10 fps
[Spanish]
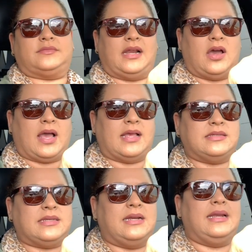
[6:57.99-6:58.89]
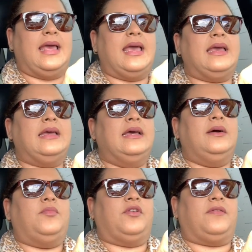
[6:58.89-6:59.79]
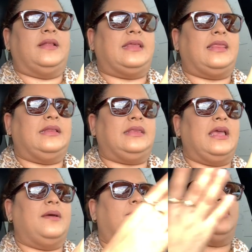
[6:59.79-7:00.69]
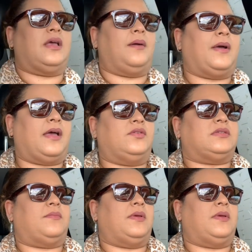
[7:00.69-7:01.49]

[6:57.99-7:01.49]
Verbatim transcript: Las cancelé por falta de tiempo. Estaba pagando esa